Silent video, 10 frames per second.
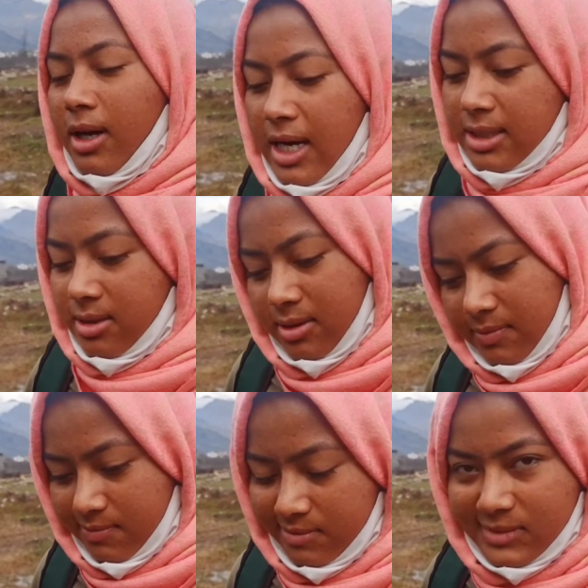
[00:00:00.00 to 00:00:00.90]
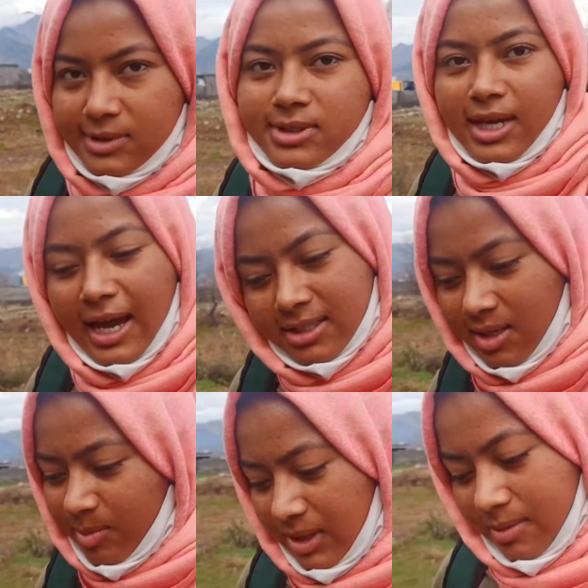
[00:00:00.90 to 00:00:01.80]
ऐसे ही ऐसे
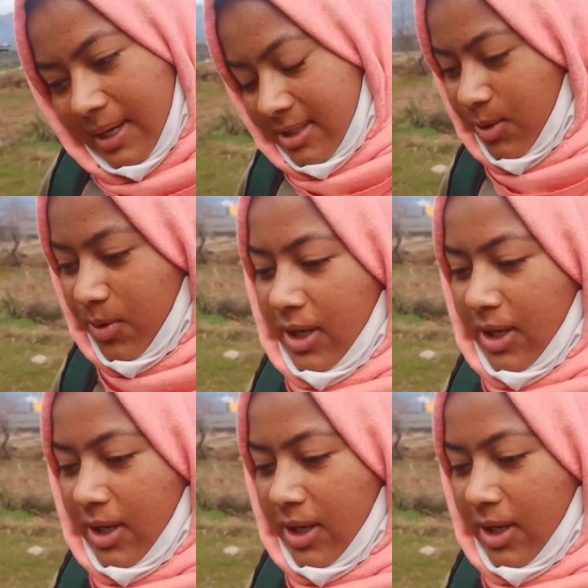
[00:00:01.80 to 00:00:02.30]
ही मतलब ऐसे ही हो